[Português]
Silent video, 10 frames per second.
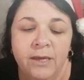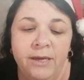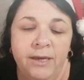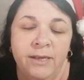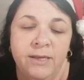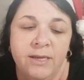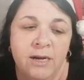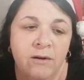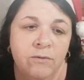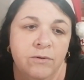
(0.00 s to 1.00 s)
e
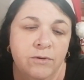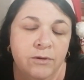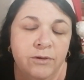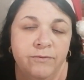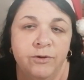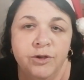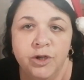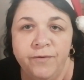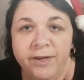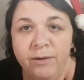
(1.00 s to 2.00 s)
então eh,
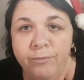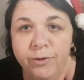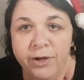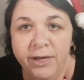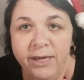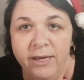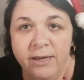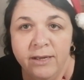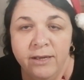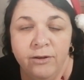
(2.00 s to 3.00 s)
vocês fiquem por aí.
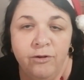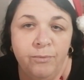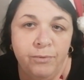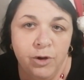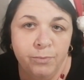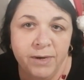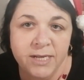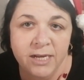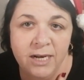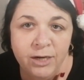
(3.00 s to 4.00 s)
Depois
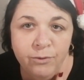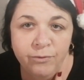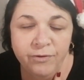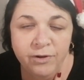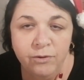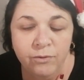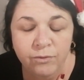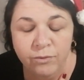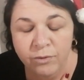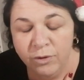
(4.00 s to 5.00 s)
passem lá no
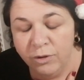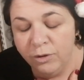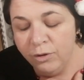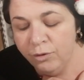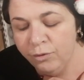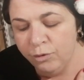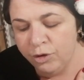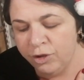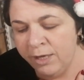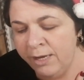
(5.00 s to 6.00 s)
vídeo do
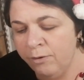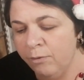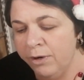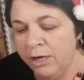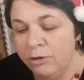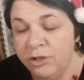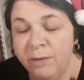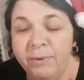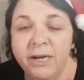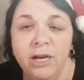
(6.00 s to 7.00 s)
José, quando o do
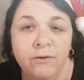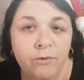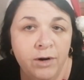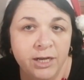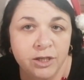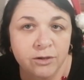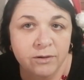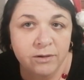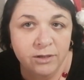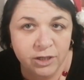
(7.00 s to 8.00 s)
José, para quem não for lá
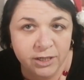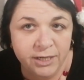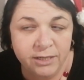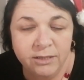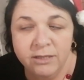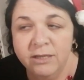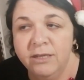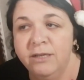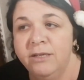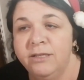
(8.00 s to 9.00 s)
inscrito.
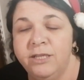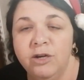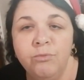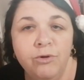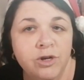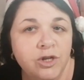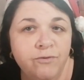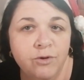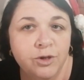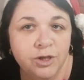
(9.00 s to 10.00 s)
Sei que muitas de
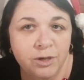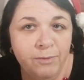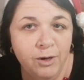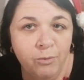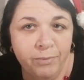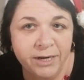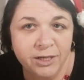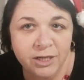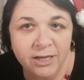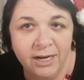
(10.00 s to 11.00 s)
vocês, a maior
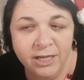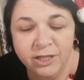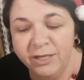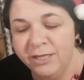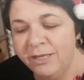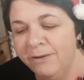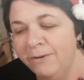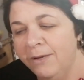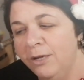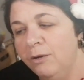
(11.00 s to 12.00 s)
parte já está lá escrita.
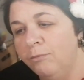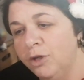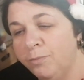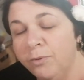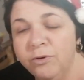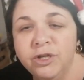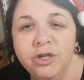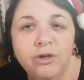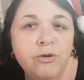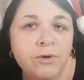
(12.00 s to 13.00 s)
Mas pronto, a
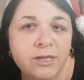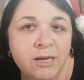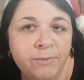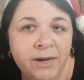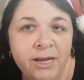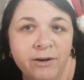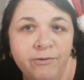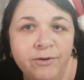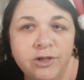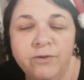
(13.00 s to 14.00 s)
gente nunca sabe quem é que
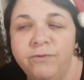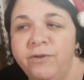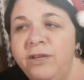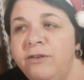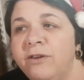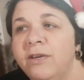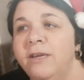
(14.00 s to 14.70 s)
vê este vídeo